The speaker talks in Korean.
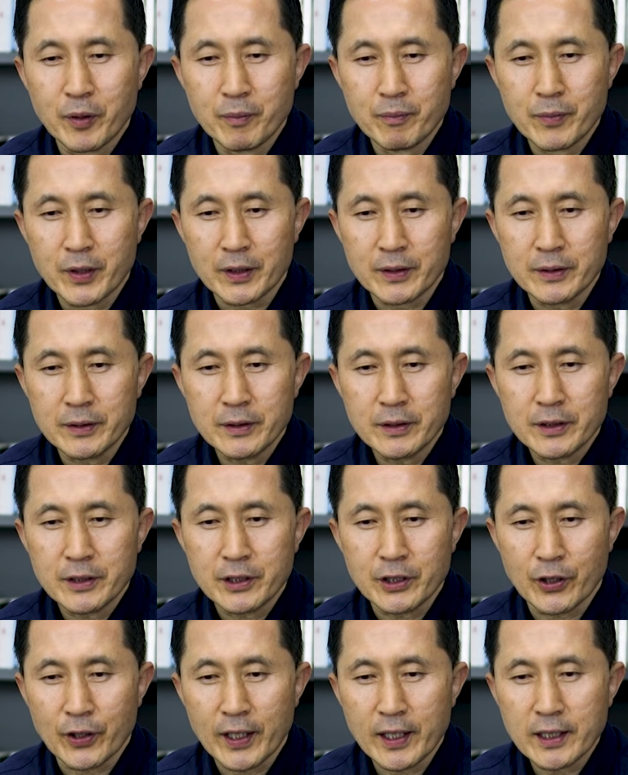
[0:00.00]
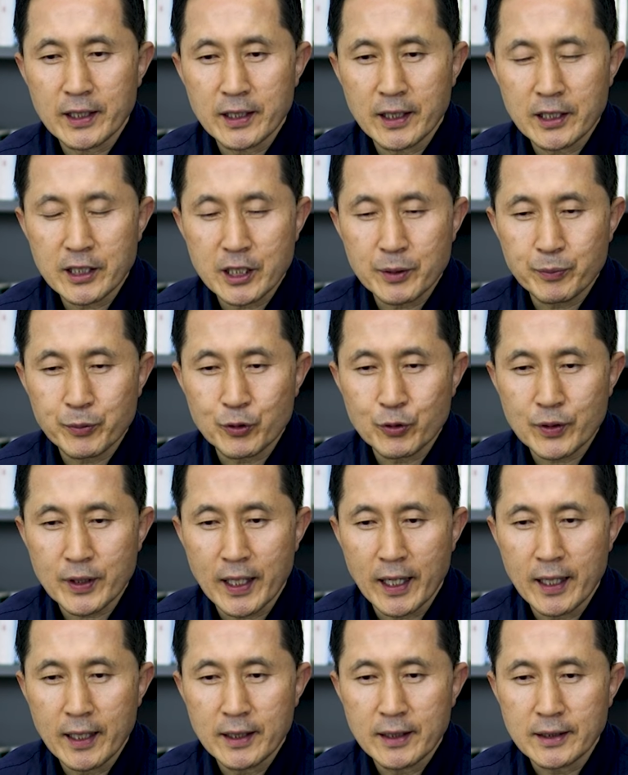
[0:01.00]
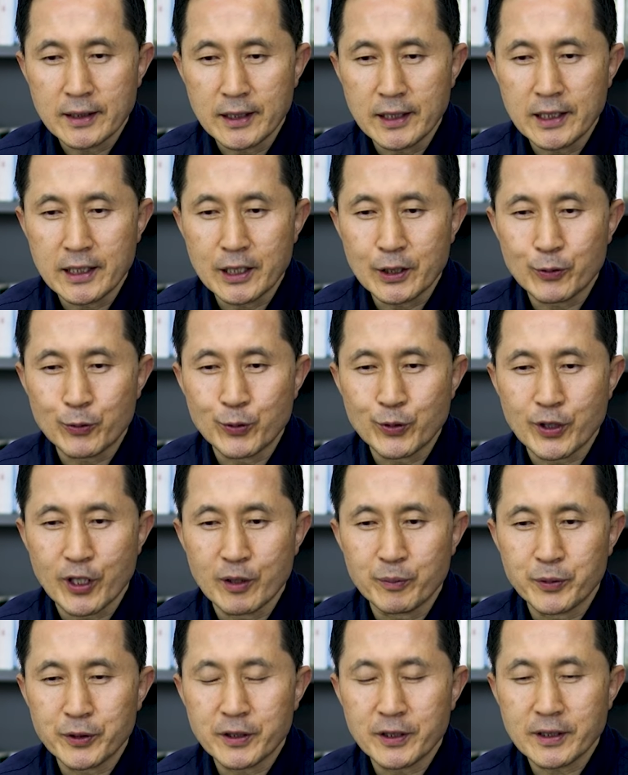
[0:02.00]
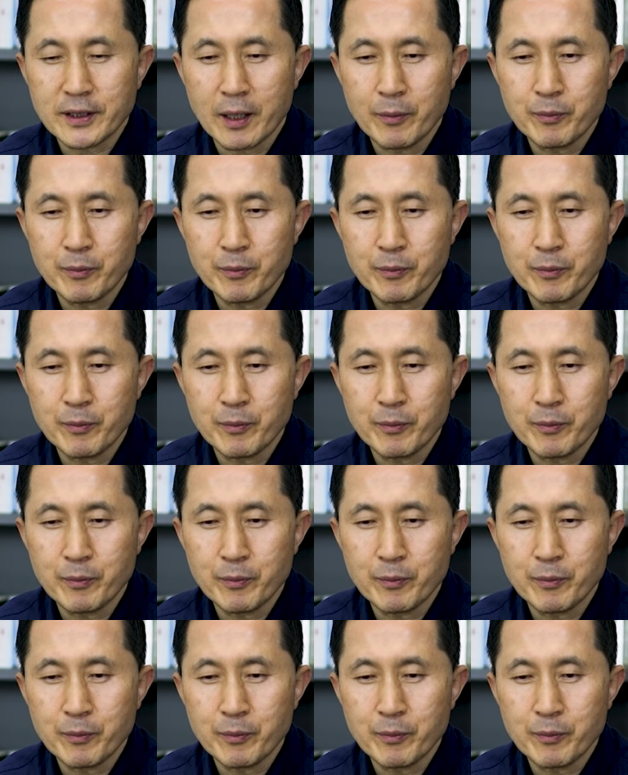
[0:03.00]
본문은 열왕기하 19장 29절부터